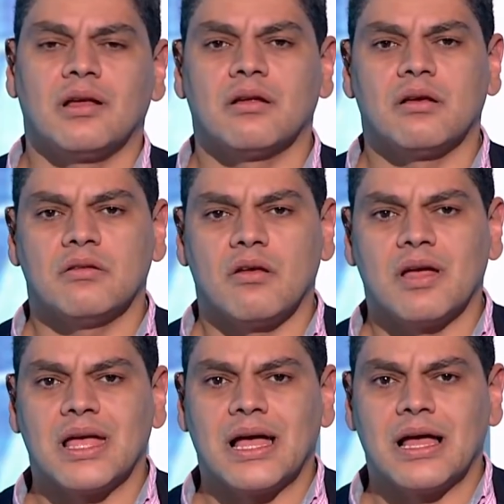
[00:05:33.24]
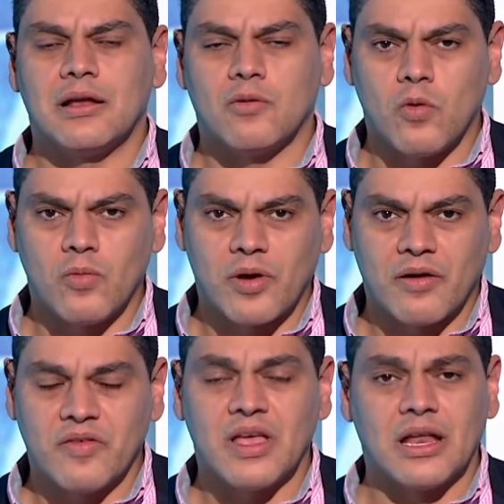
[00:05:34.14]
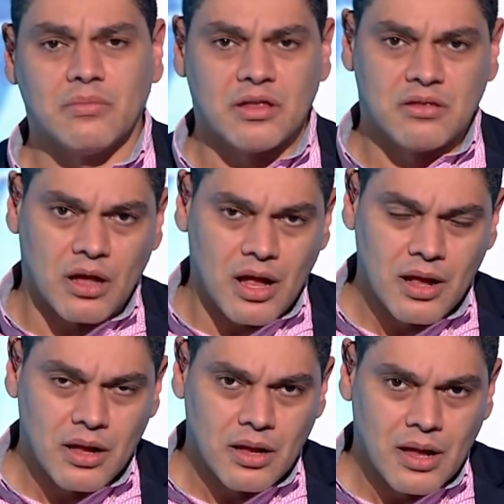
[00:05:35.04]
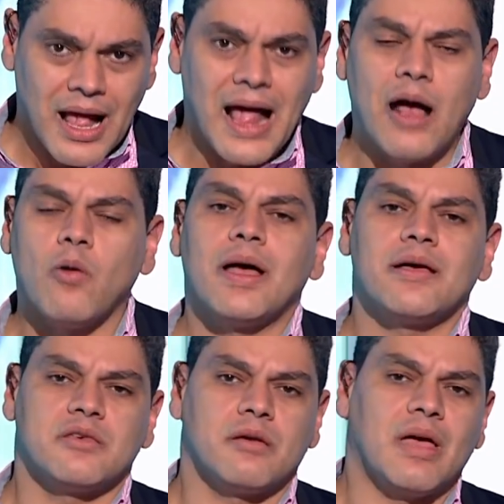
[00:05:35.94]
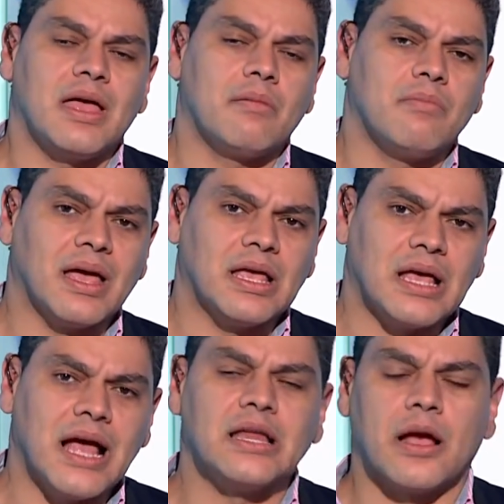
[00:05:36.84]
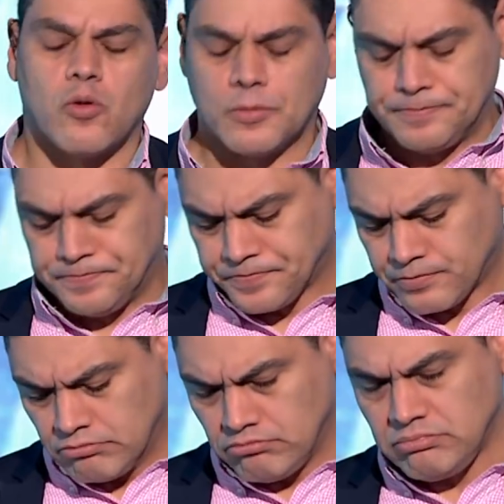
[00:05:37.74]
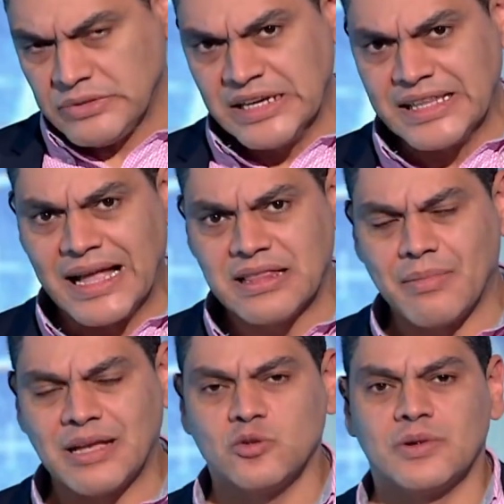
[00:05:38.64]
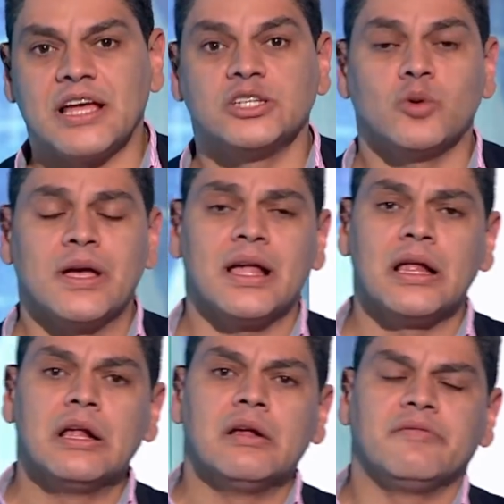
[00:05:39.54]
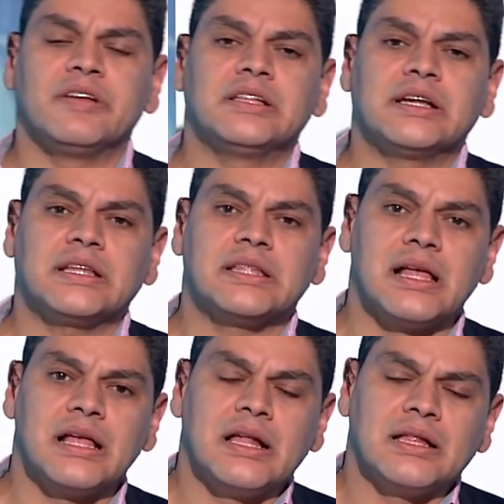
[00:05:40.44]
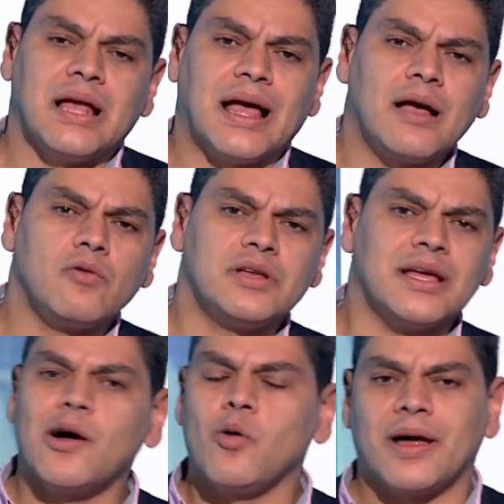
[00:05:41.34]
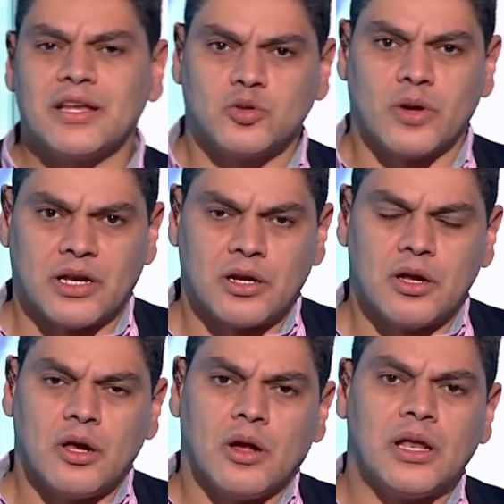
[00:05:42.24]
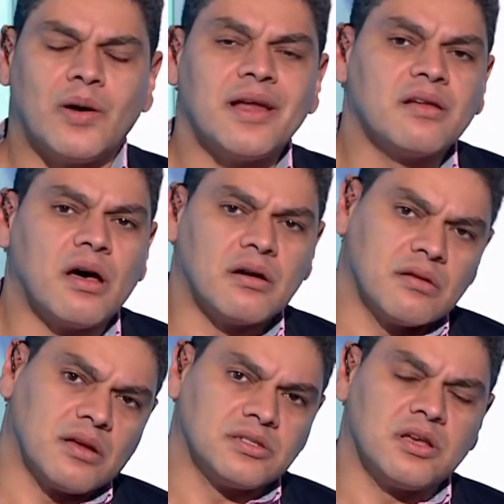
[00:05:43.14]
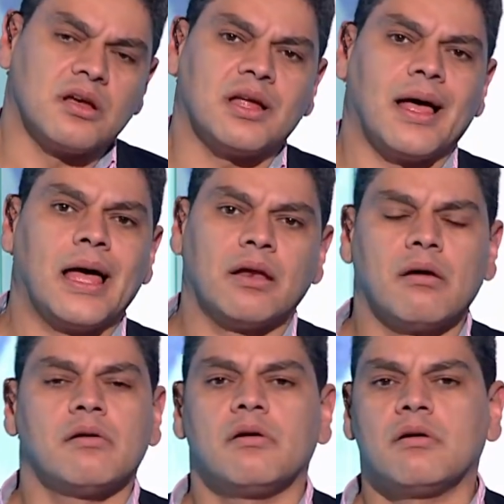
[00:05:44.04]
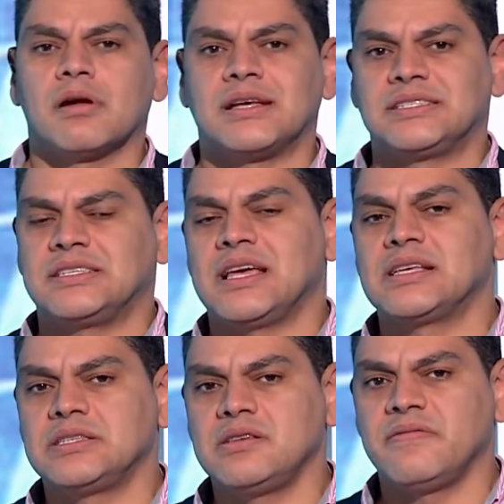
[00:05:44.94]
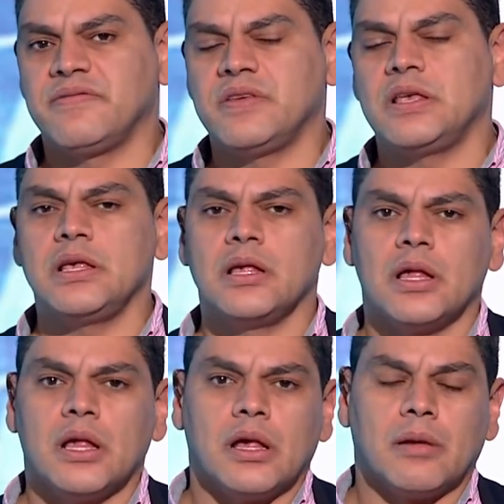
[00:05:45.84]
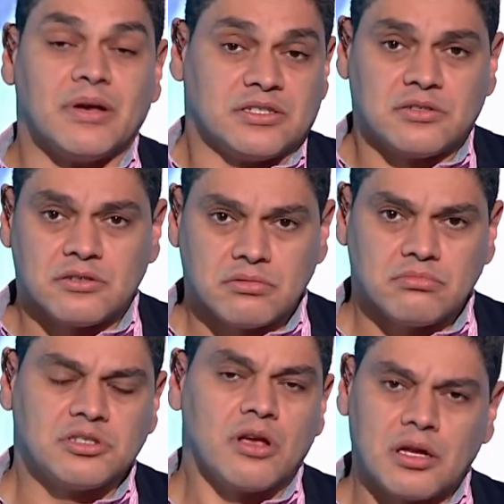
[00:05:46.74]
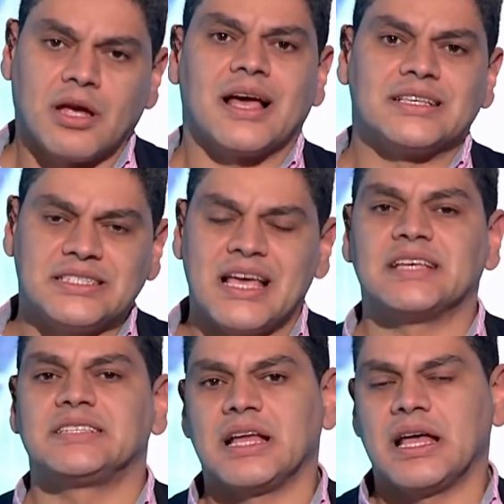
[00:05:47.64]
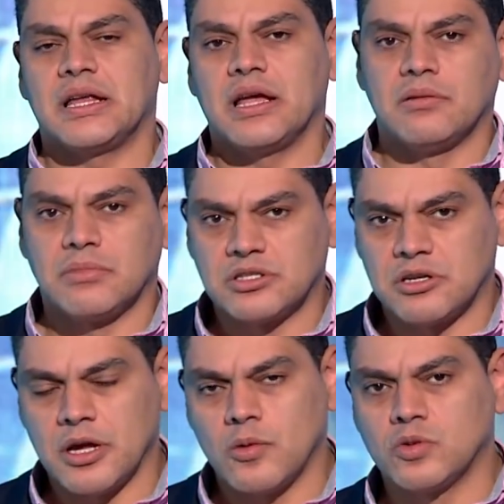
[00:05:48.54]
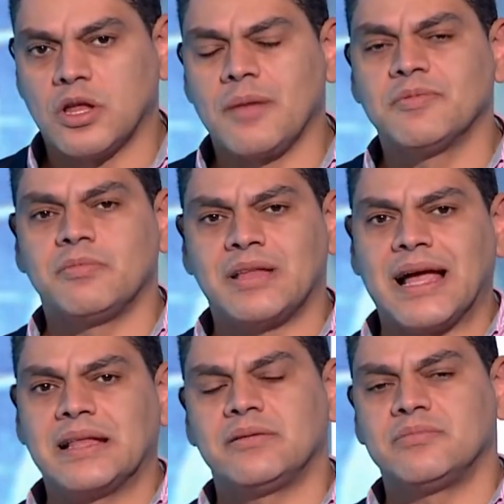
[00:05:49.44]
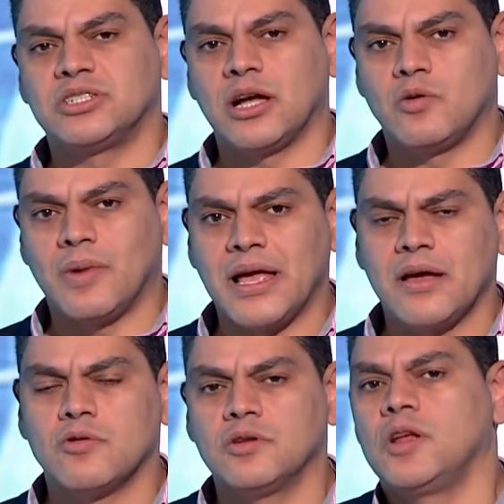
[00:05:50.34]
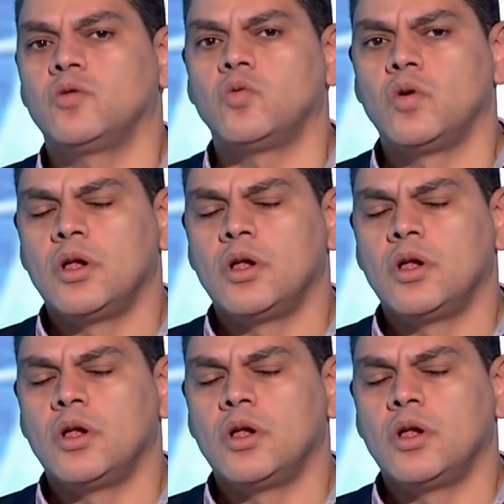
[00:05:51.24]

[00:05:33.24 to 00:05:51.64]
القضايا الكبرى في المنطقة أو هذا ما ينبغي أن يكون اجتهدت مع زملائي شويه في ان احنا نحاول نجاوب على سؤال لو انا النهارده صانع القرار السياسي في مصر صانع السياسه الخارجيه المصريه وطلبت من حد اللي بيشتغلوا معايا وقلت له